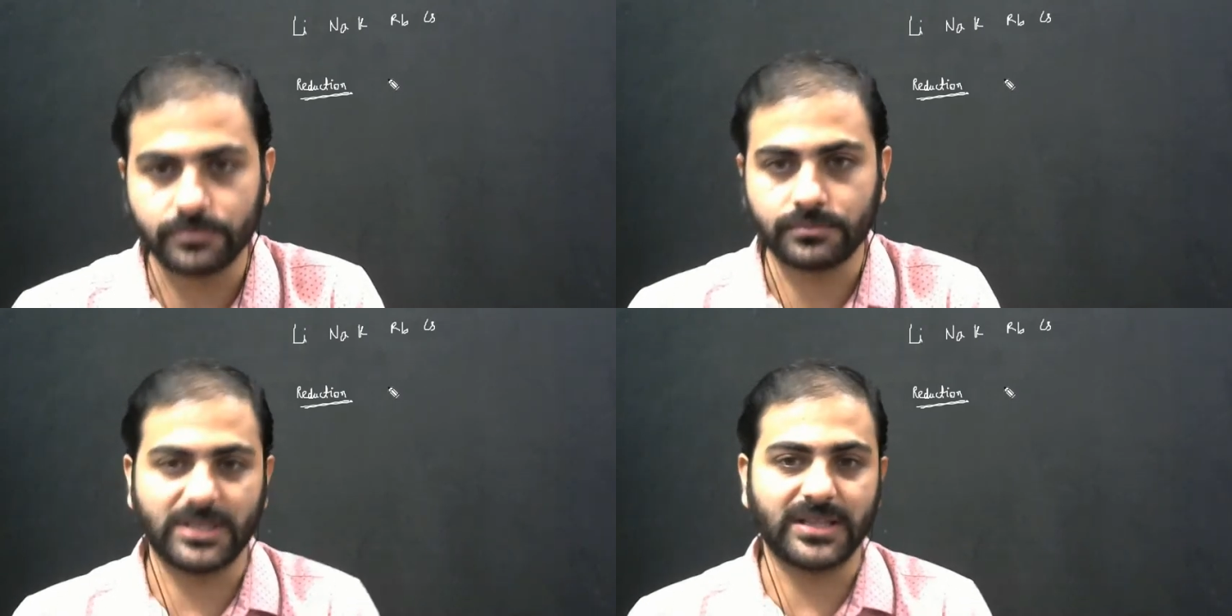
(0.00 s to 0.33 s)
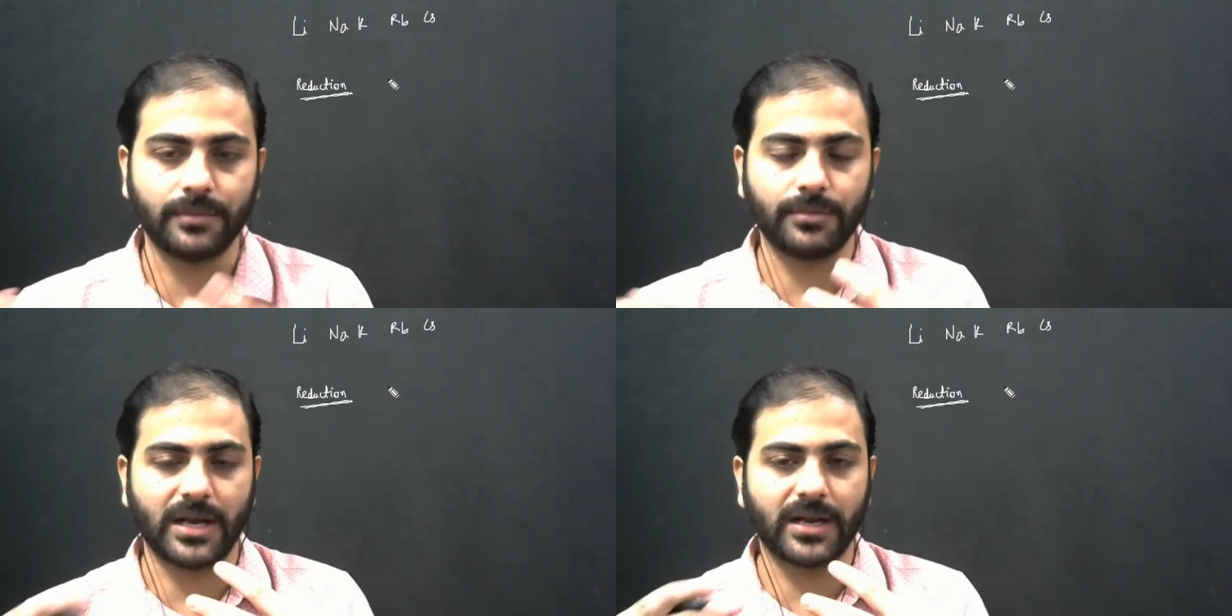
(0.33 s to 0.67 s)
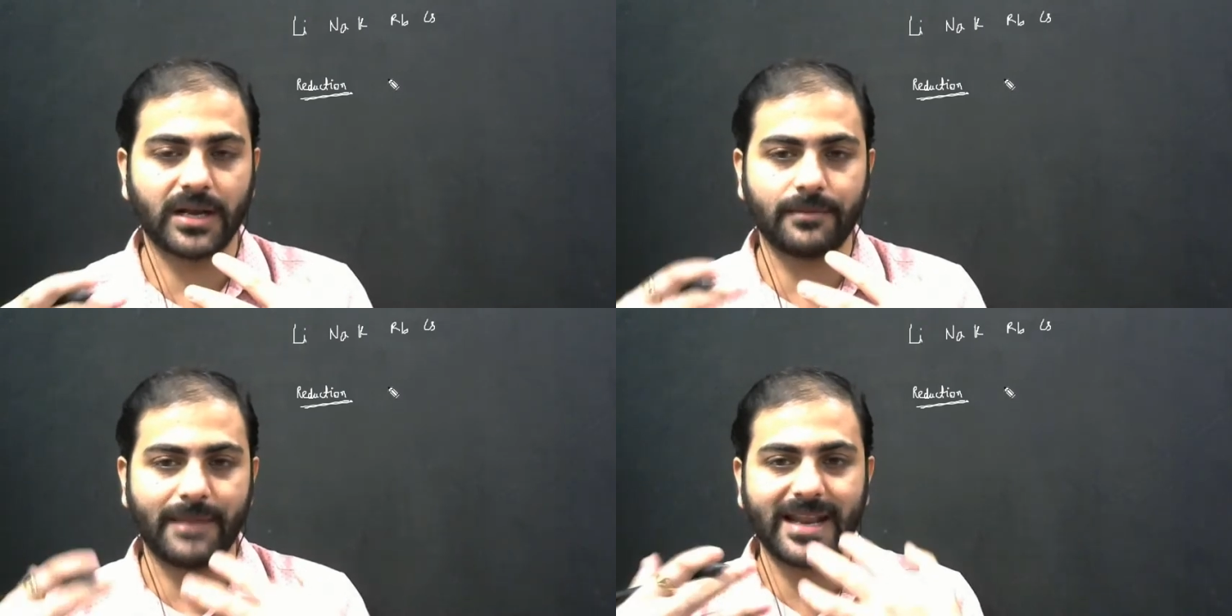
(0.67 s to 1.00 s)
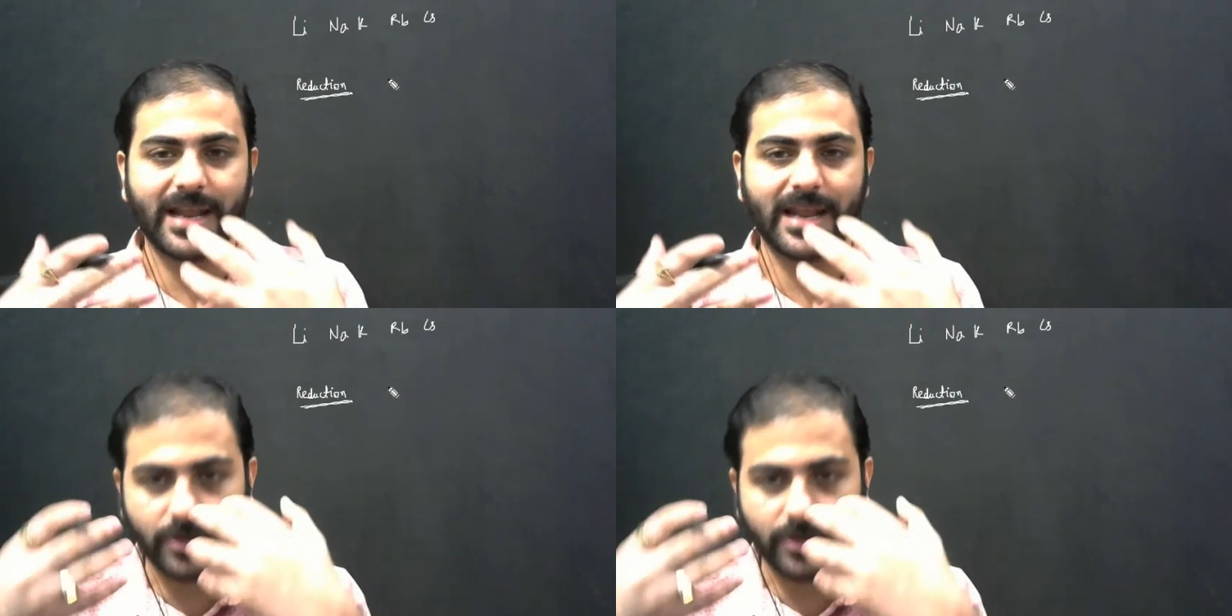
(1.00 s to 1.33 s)
मतलब अगर मैं
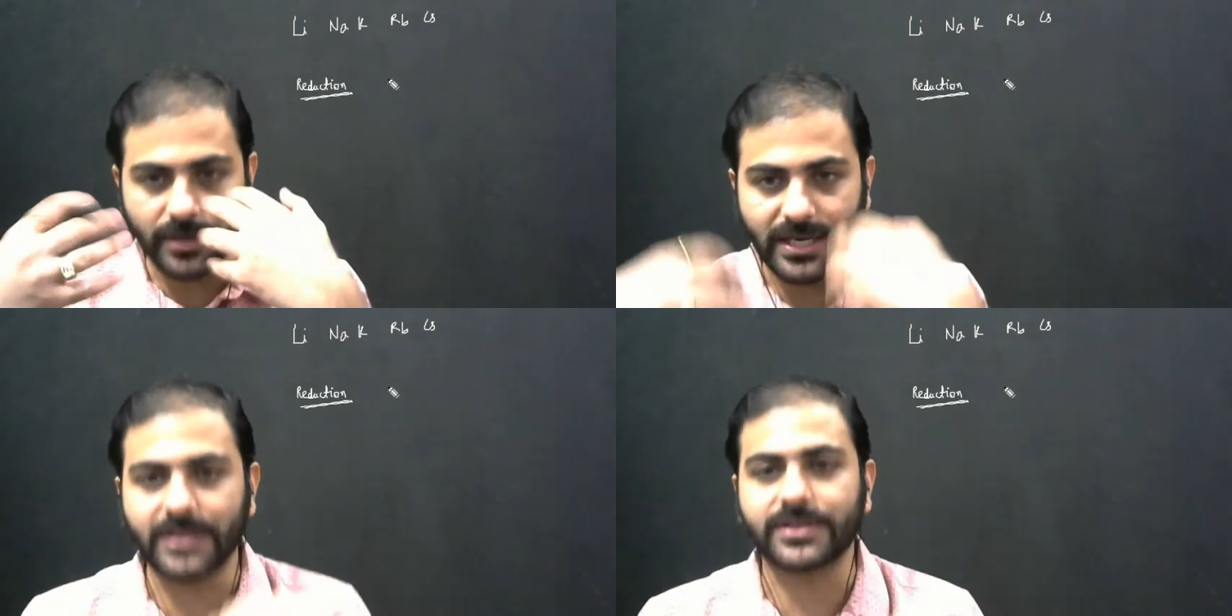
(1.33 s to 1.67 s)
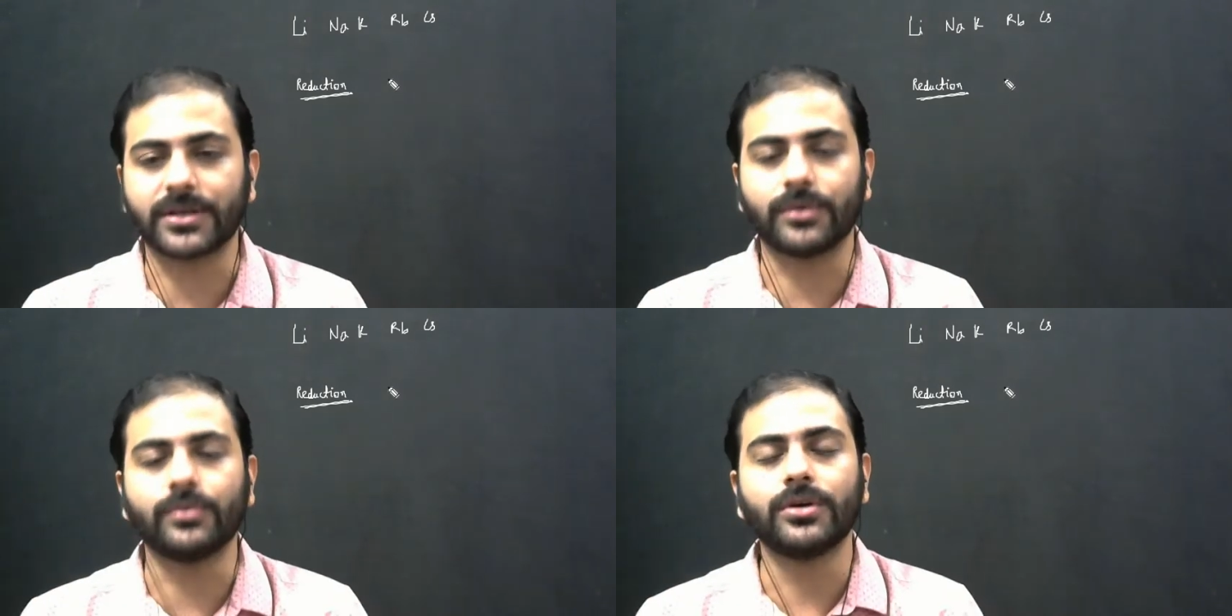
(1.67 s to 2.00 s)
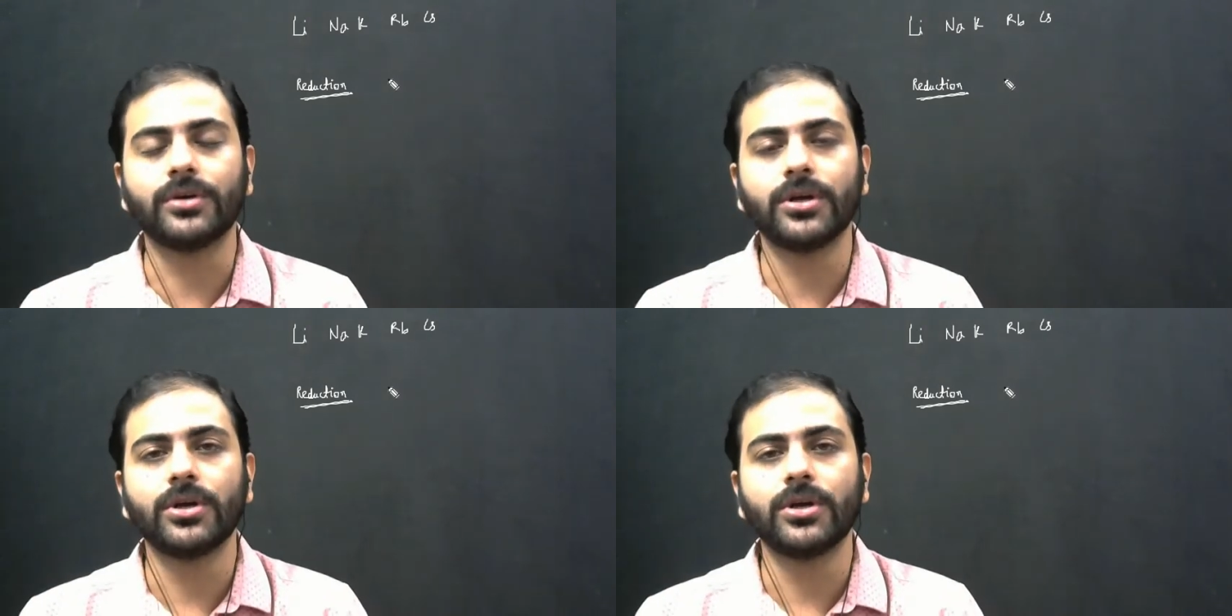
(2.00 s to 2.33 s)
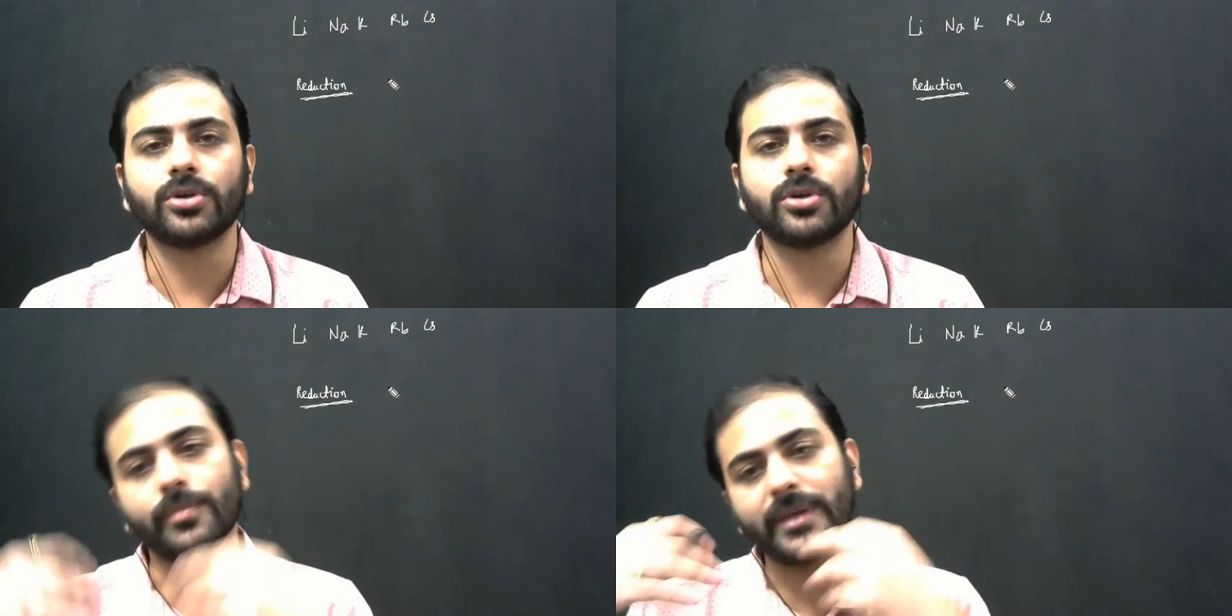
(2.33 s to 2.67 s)
इलेक्ट्रॉन ले लेता हूं
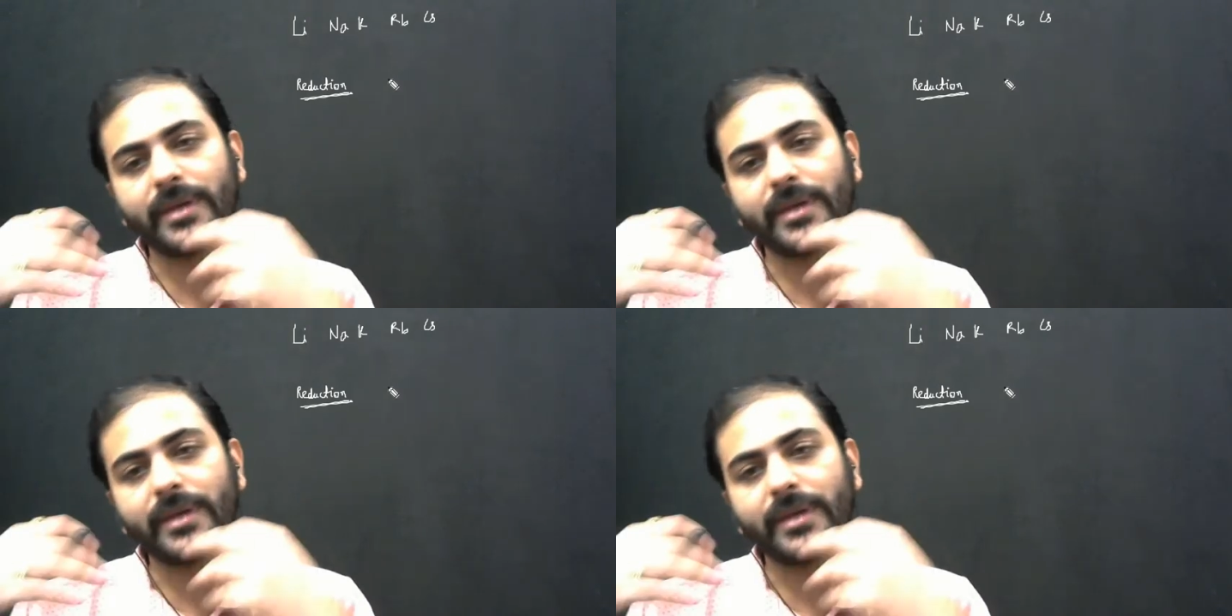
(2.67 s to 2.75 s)
तो मेरा